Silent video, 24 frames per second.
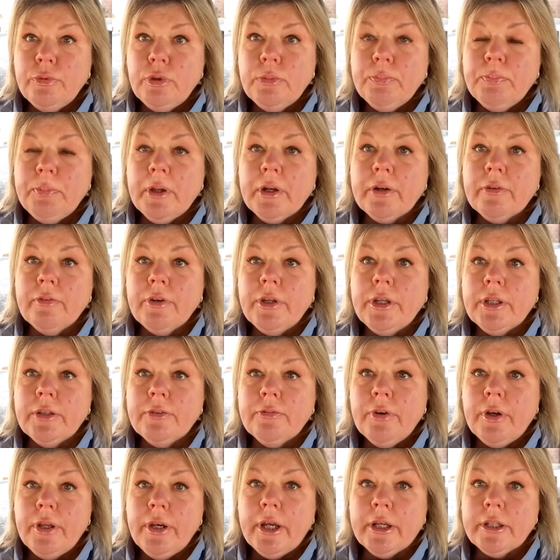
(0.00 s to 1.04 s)
вот, 1
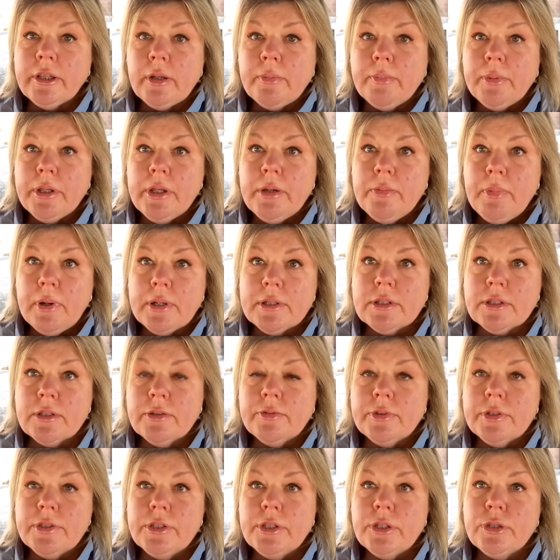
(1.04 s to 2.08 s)
января, там они
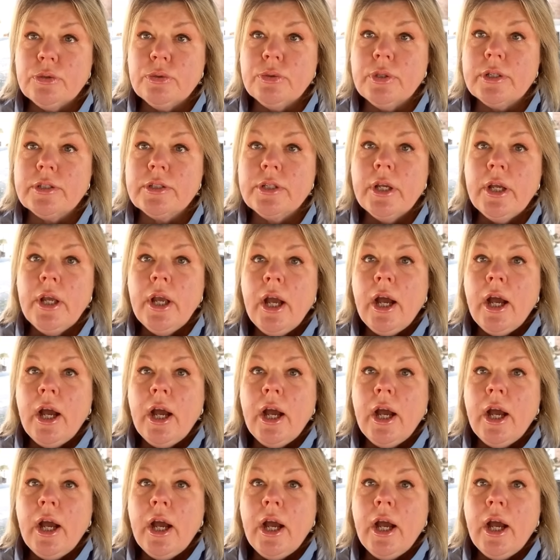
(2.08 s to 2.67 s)
массово здесь у нас